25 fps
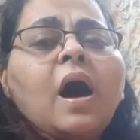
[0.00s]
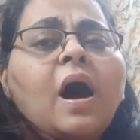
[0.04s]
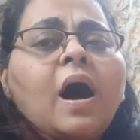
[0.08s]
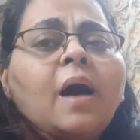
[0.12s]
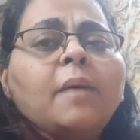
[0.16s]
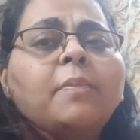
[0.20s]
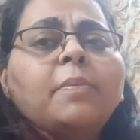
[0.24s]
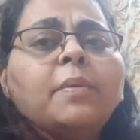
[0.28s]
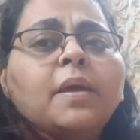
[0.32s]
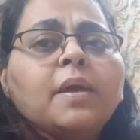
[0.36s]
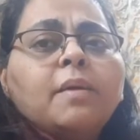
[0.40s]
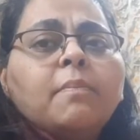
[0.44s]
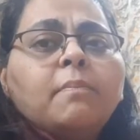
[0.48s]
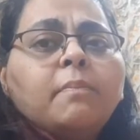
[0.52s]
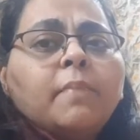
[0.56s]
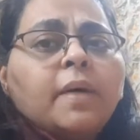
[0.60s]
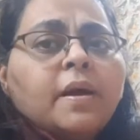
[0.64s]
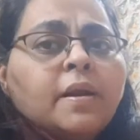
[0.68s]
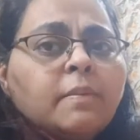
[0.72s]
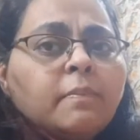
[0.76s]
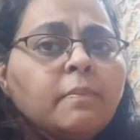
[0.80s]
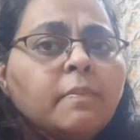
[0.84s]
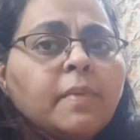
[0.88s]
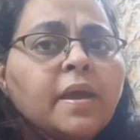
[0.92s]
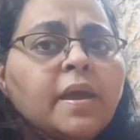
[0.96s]
आपके
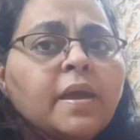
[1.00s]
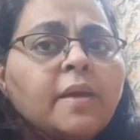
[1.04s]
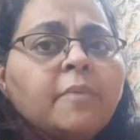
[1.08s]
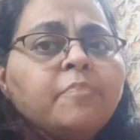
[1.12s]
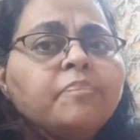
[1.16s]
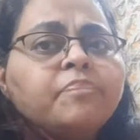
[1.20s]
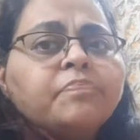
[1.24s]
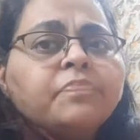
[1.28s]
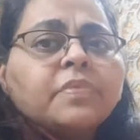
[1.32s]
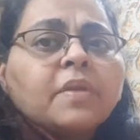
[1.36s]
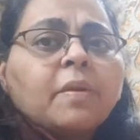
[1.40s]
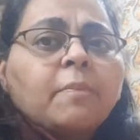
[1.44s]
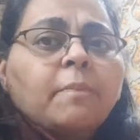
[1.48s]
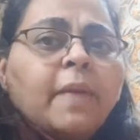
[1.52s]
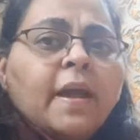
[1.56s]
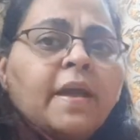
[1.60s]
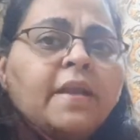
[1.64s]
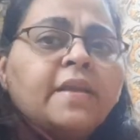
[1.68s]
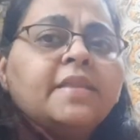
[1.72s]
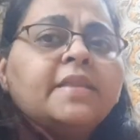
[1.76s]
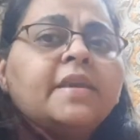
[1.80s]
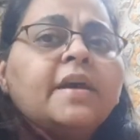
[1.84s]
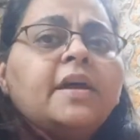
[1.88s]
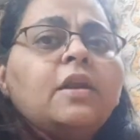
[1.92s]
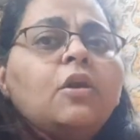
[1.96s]
मन में
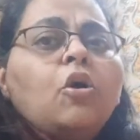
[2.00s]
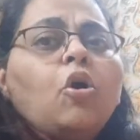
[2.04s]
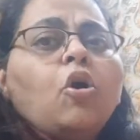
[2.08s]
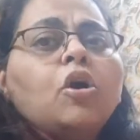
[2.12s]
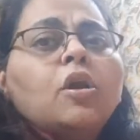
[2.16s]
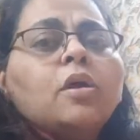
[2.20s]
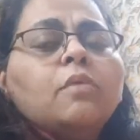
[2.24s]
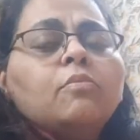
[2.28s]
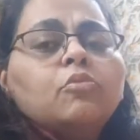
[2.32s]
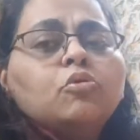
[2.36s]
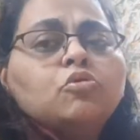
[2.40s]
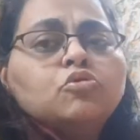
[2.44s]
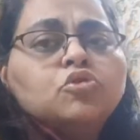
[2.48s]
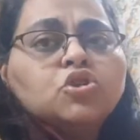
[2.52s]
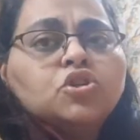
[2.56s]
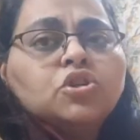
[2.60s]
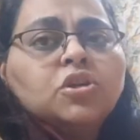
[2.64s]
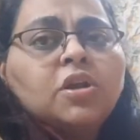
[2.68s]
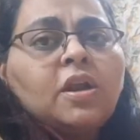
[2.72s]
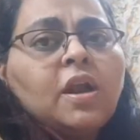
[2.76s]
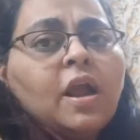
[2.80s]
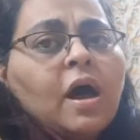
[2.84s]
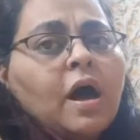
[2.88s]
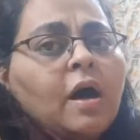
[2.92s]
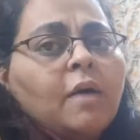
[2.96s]
मेंटल और
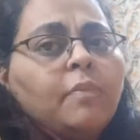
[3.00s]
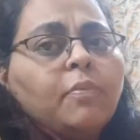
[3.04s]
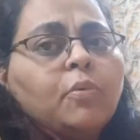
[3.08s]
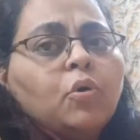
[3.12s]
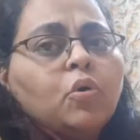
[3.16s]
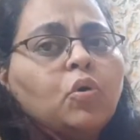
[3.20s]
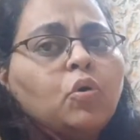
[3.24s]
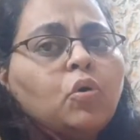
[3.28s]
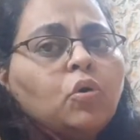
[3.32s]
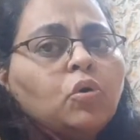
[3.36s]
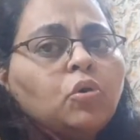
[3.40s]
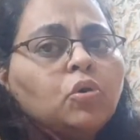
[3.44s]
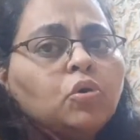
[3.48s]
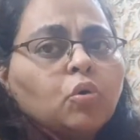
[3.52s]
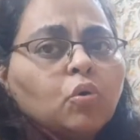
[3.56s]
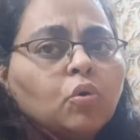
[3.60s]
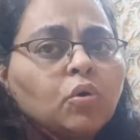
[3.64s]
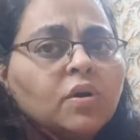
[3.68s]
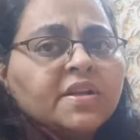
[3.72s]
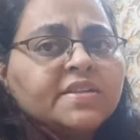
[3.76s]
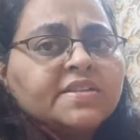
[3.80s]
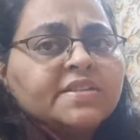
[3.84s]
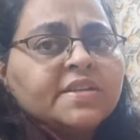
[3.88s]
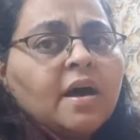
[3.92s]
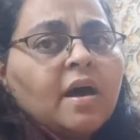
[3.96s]
इमोशनल आपको
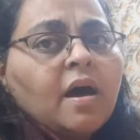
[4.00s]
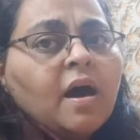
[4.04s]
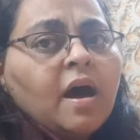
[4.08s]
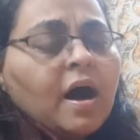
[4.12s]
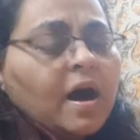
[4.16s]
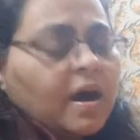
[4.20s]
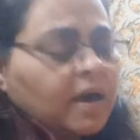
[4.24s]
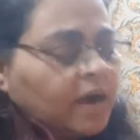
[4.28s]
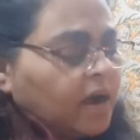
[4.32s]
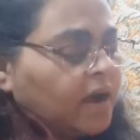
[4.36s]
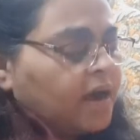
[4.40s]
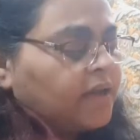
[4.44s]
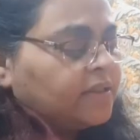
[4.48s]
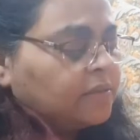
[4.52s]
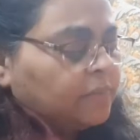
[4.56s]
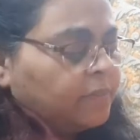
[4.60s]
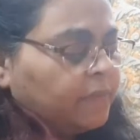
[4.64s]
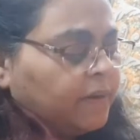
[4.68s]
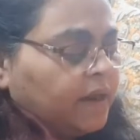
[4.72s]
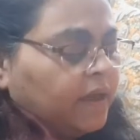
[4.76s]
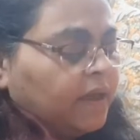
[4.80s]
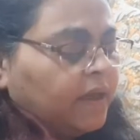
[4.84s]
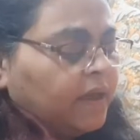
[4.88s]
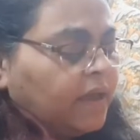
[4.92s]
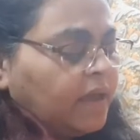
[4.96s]
थोड़ा सा आघात
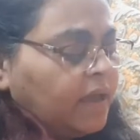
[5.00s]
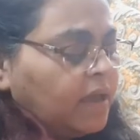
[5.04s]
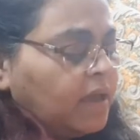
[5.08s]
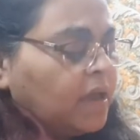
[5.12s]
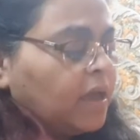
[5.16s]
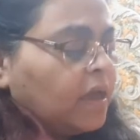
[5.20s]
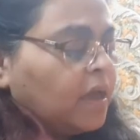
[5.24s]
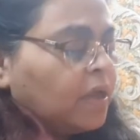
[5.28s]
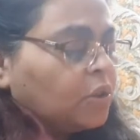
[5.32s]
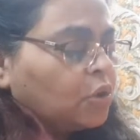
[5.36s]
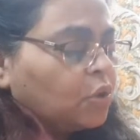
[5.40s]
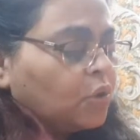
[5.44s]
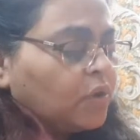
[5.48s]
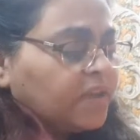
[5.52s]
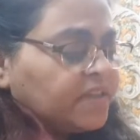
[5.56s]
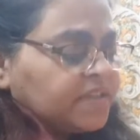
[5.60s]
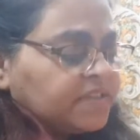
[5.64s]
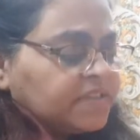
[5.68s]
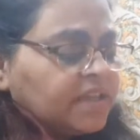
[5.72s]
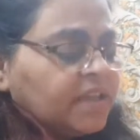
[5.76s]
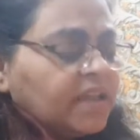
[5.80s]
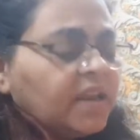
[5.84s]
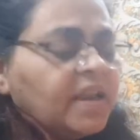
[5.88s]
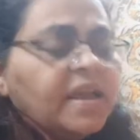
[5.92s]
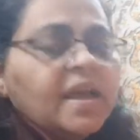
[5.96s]
मिला है तो
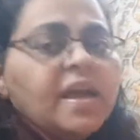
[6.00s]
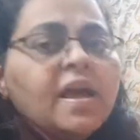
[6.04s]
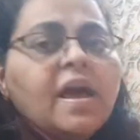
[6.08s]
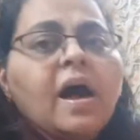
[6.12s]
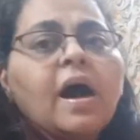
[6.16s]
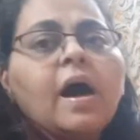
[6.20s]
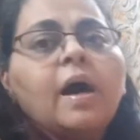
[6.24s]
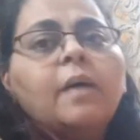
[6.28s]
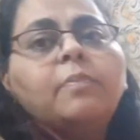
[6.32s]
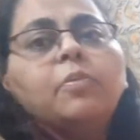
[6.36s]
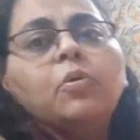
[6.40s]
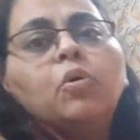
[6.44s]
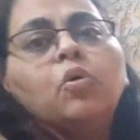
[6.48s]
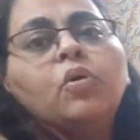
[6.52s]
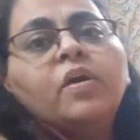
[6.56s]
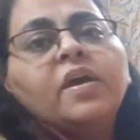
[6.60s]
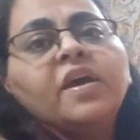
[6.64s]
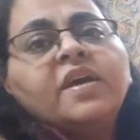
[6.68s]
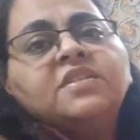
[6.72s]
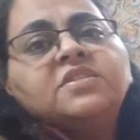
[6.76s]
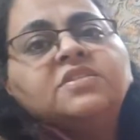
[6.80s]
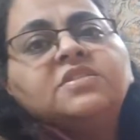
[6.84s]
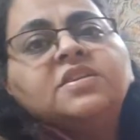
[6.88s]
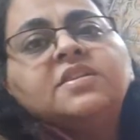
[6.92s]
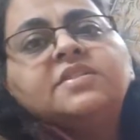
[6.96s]
इसीलिए आपको
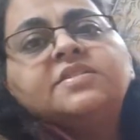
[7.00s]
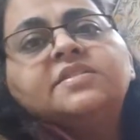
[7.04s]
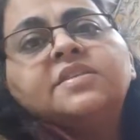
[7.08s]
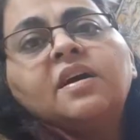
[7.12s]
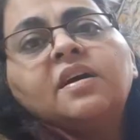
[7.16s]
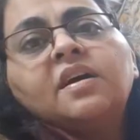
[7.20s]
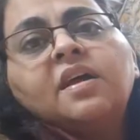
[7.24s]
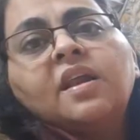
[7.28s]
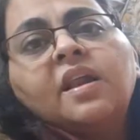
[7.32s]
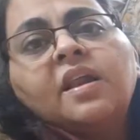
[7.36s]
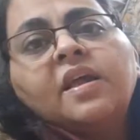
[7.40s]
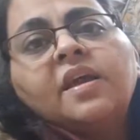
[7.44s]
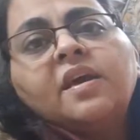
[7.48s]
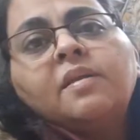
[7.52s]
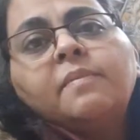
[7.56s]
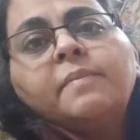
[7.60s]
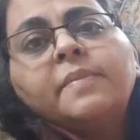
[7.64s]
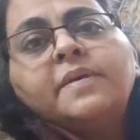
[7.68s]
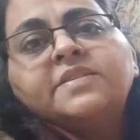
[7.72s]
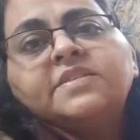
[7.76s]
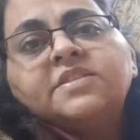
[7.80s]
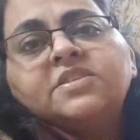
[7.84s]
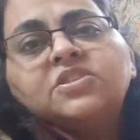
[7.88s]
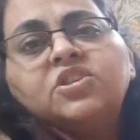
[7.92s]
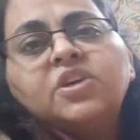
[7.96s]
एंजल्स का क्लियर
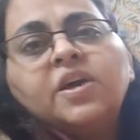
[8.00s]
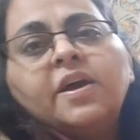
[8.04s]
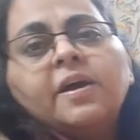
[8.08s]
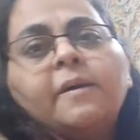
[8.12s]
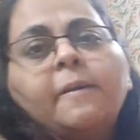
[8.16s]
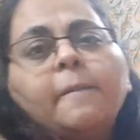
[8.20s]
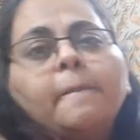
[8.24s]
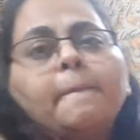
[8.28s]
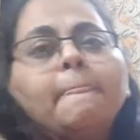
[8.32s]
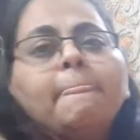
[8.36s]
मैसेज है